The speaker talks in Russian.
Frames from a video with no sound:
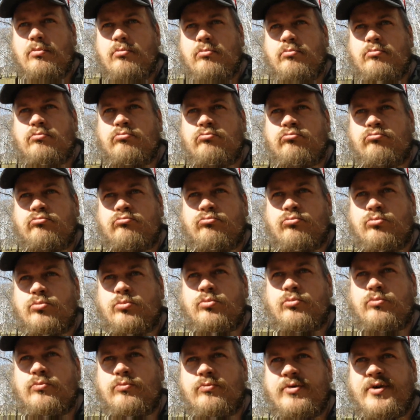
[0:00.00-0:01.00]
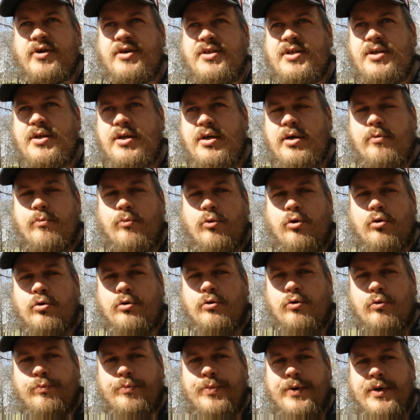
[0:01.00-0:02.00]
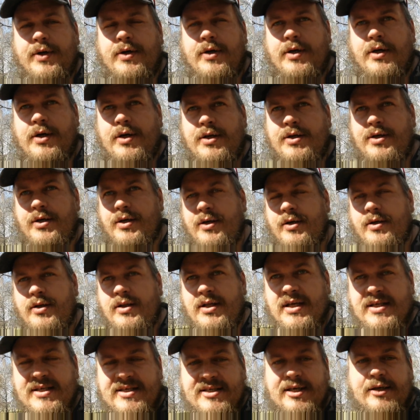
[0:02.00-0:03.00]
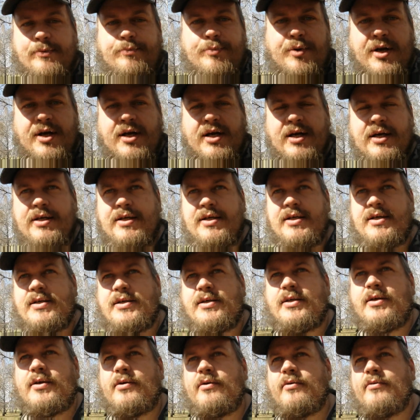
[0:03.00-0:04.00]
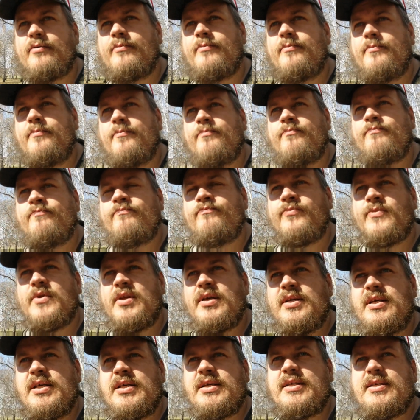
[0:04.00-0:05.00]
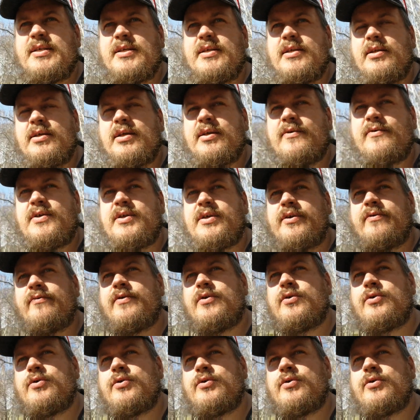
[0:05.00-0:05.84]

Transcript: в России могут его прикрыть. На Дзен переходите. Есть ссылки все